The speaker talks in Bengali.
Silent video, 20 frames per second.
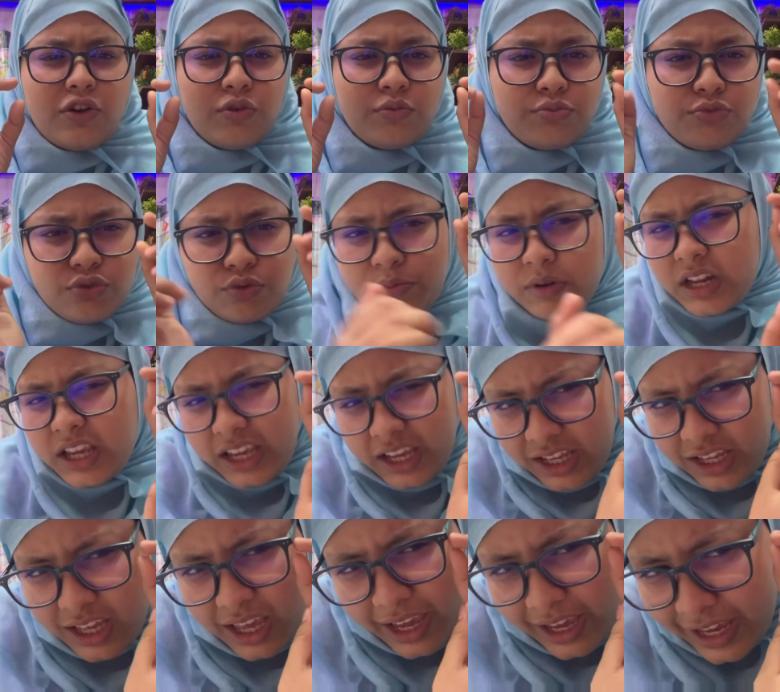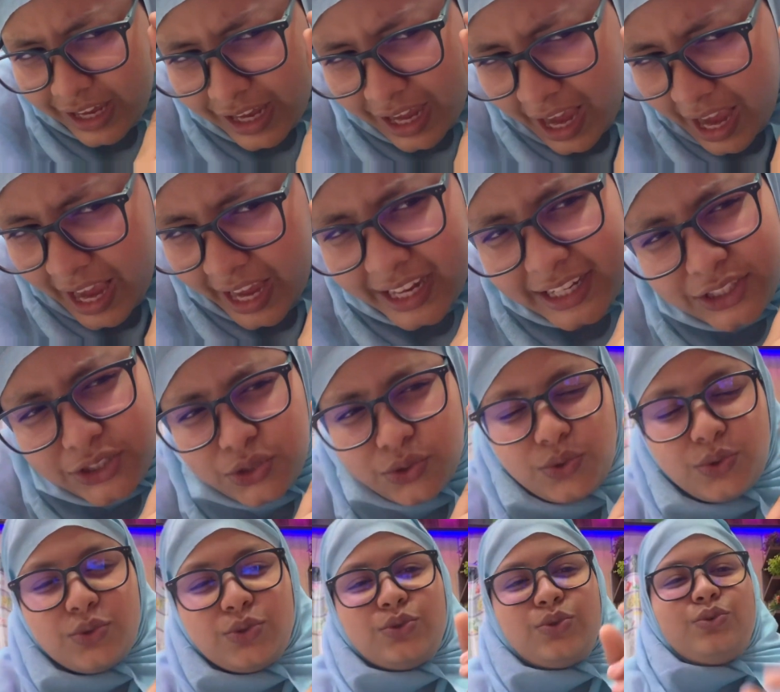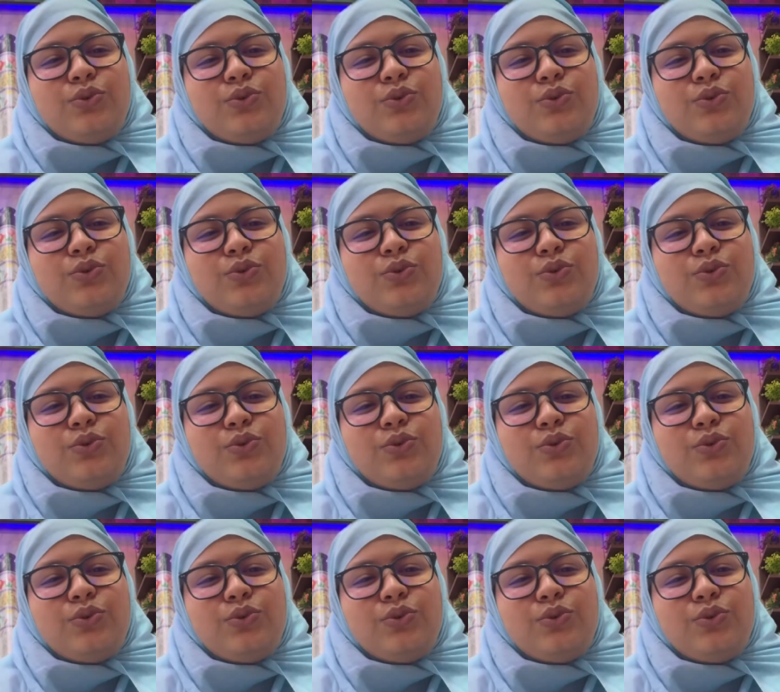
হোম টুর মানে এইটুকু